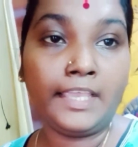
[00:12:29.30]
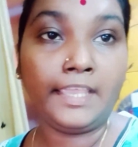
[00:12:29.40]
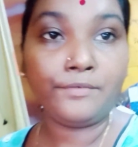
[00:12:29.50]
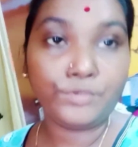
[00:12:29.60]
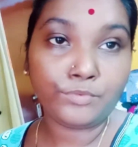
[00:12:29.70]

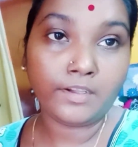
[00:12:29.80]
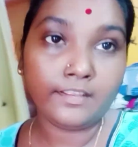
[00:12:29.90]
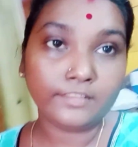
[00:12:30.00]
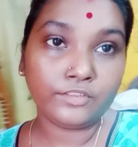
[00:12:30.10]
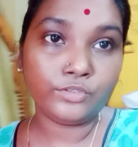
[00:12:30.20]

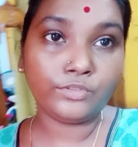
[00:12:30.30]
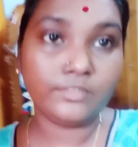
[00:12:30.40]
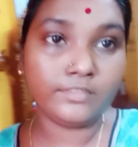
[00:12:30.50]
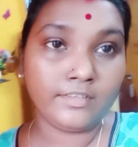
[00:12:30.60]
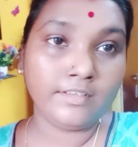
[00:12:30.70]
এভরিওয়ান তো
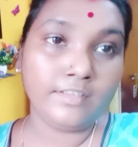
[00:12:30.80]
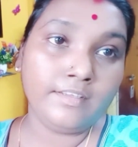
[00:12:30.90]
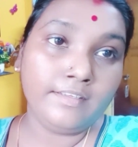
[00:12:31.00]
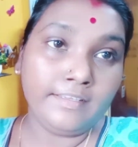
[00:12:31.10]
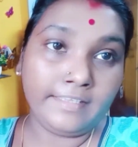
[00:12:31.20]

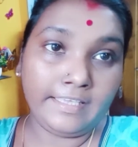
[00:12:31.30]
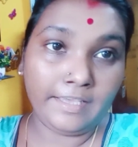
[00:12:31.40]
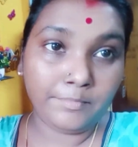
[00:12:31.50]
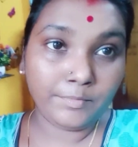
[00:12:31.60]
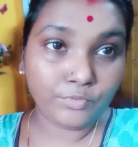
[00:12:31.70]

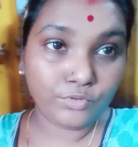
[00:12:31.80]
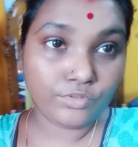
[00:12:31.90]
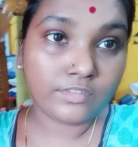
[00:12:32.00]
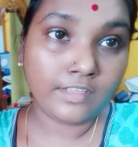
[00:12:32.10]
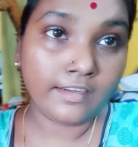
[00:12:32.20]
ঘেমে পুরো
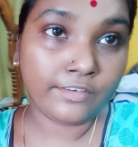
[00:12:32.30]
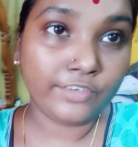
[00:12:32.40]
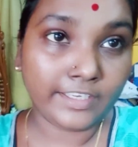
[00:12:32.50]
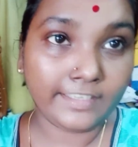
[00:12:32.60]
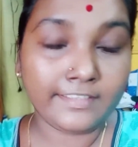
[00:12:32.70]
স্নান
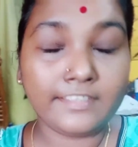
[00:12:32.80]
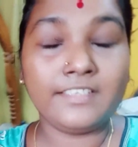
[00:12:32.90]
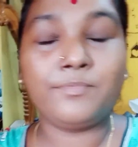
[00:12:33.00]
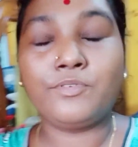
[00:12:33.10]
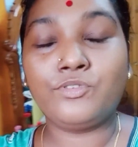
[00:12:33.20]
করে গেছি
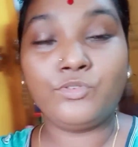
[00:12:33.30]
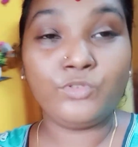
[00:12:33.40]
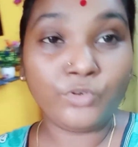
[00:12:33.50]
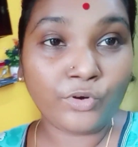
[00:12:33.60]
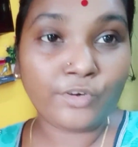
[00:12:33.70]
প্রচণ্ড
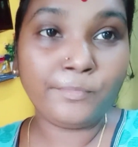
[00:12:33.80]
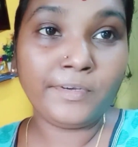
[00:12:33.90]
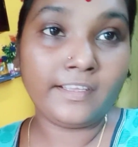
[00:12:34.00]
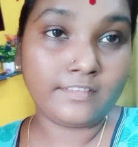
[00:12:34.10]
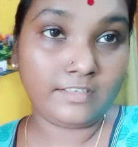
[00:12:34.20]
গরম
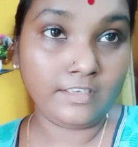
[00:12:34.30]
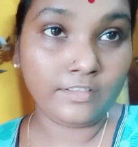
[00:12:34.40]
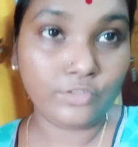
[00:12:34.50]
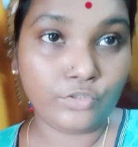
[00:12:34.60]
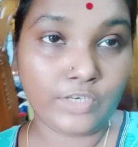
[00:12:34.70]
লাগছে
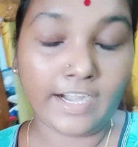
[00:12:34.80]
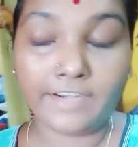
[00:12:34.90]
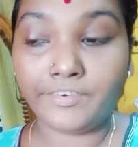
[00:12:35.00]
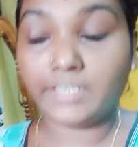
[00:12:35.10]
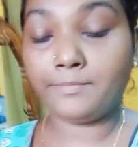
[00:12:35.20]
তো
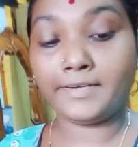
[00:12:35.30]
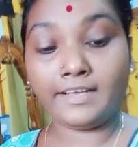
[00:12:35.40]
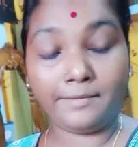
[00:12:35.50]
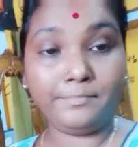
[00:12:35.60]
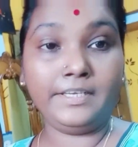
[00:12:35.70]
রান্নাবান্না আমার
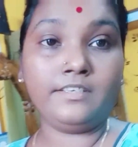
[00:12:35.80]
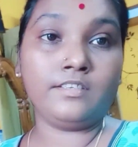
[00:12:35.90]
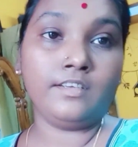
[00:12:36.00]
কমপ্লিট